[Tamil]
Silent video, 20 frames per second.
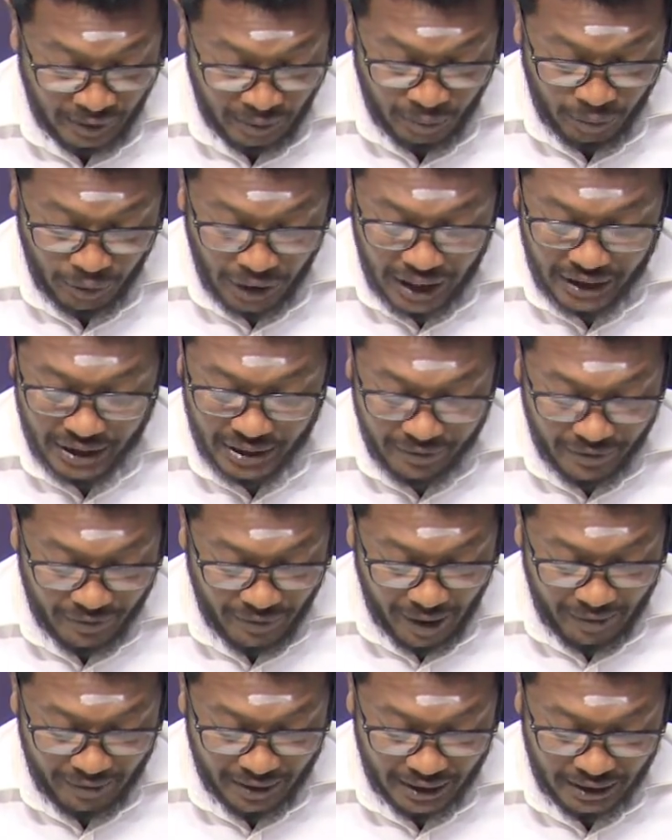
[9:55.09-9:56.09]
முல்லைத்தீவு
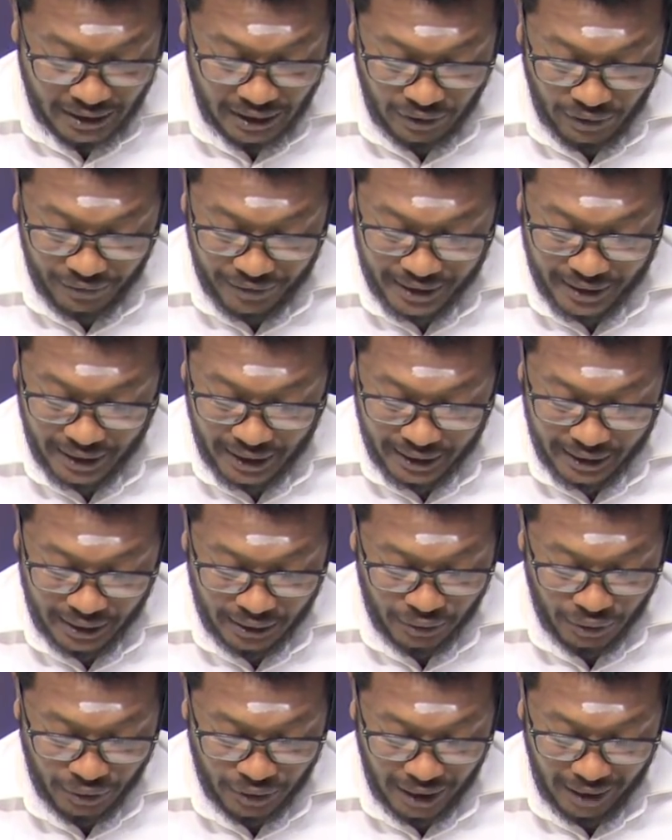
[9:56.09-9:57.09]
மாவட்டத்தில் கோவிட்
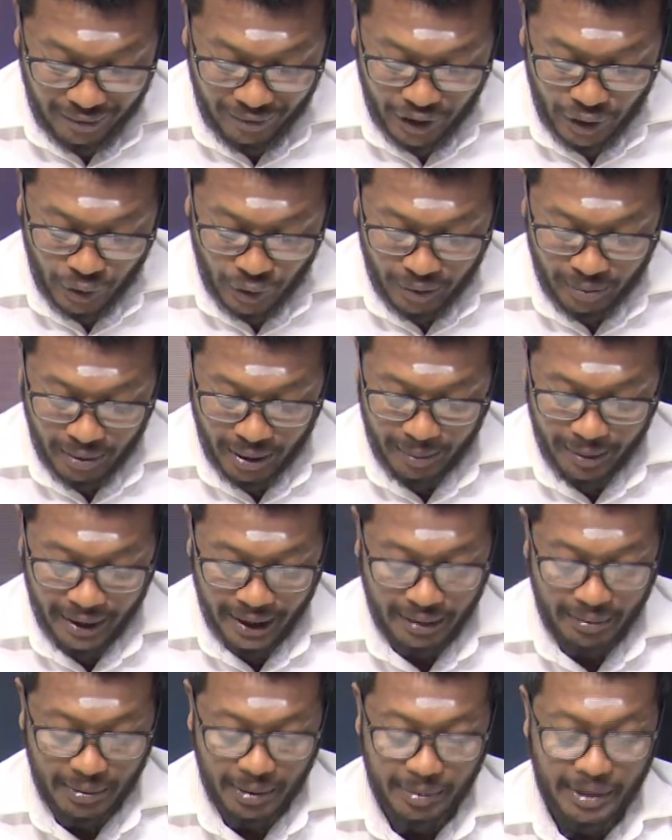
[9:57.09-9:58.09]
நைன்டீன் தொற்றால் வயோதிபர்
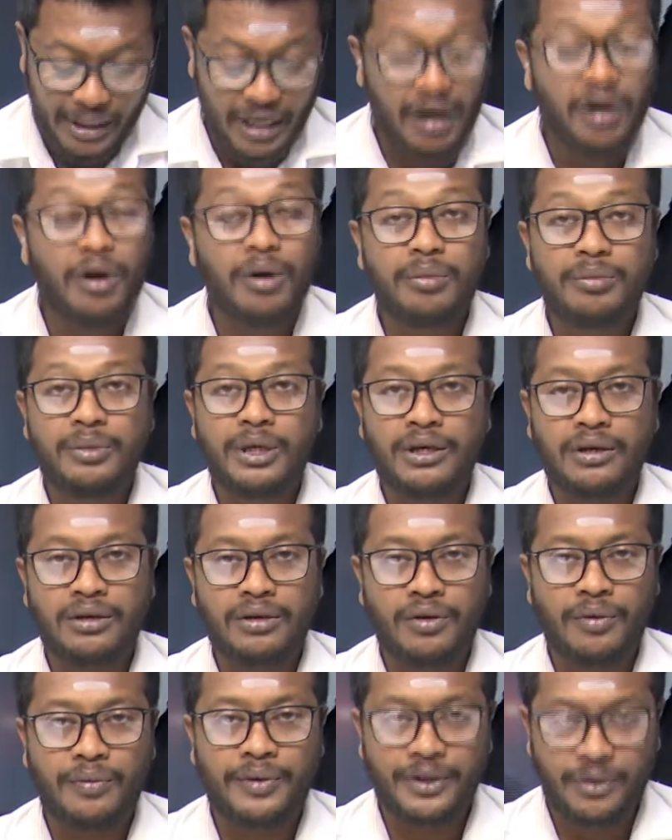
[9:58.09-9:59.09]
மரணம் என்பதாகவும்
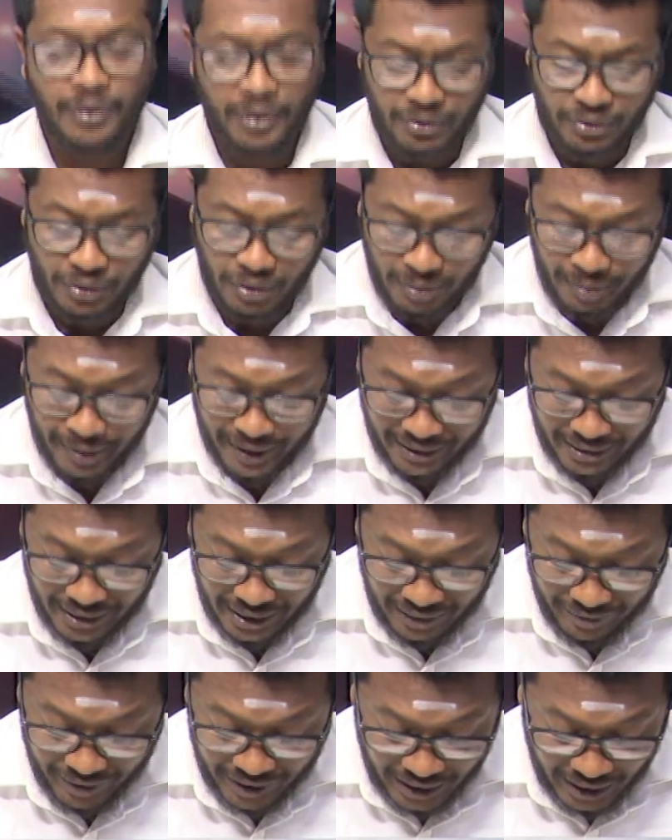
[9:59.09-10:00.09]
கோவிட்டுடன் தொடர்பட்ட
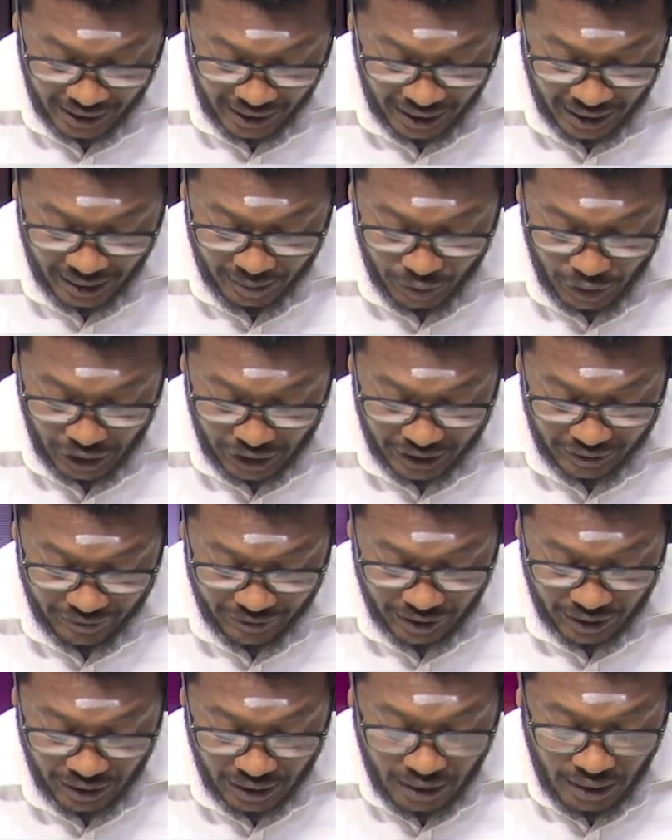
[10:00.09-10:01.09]
செய்தி வந்திருக்கிறது
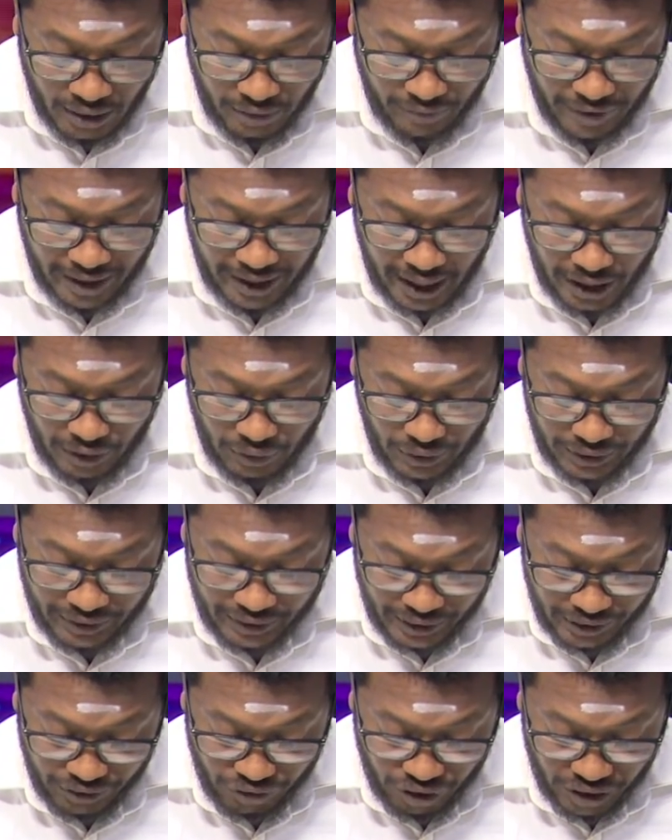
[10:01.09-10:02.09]
முல்லைத்தீவு
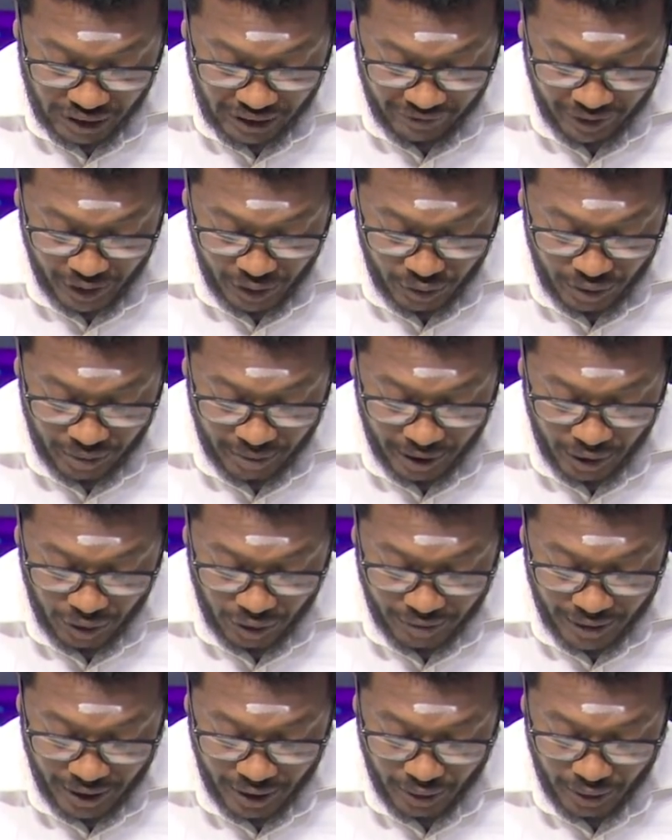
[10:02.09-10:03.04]
வண்ணாங்குளத்தினைச் சேர்ந்த வயோதிபர் ஒருவர்